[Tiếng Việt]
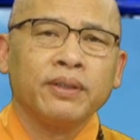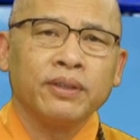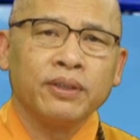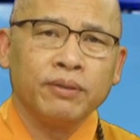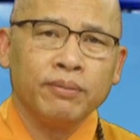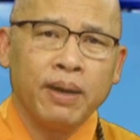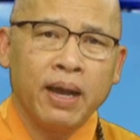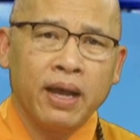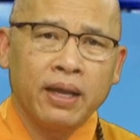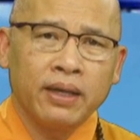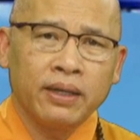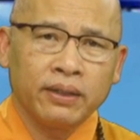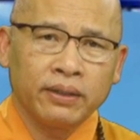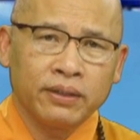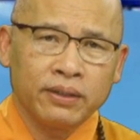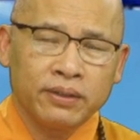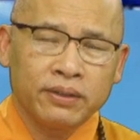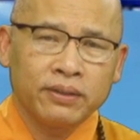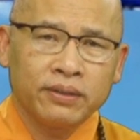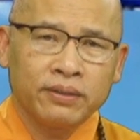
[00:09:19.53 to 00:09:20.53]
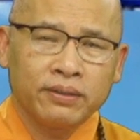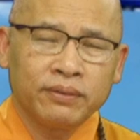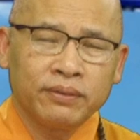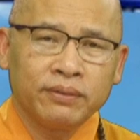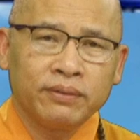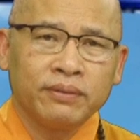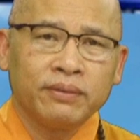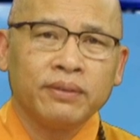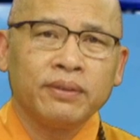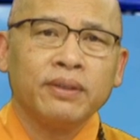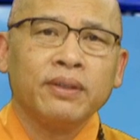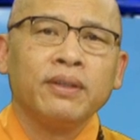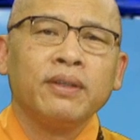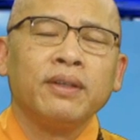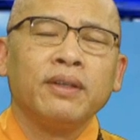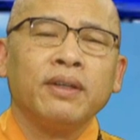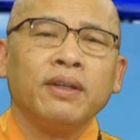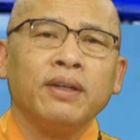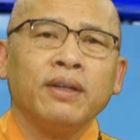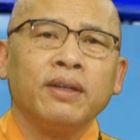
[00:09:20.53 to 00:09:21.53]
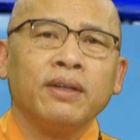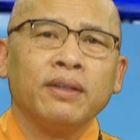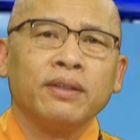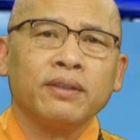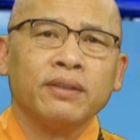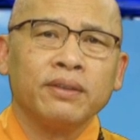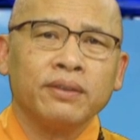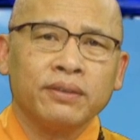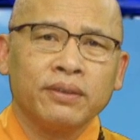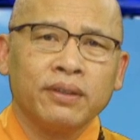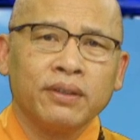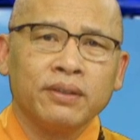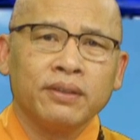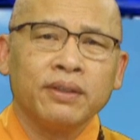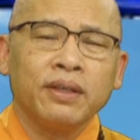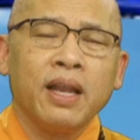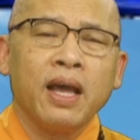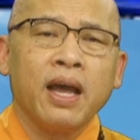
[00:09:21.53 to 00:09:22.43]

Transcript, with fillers: do vô minh mà nó có những cái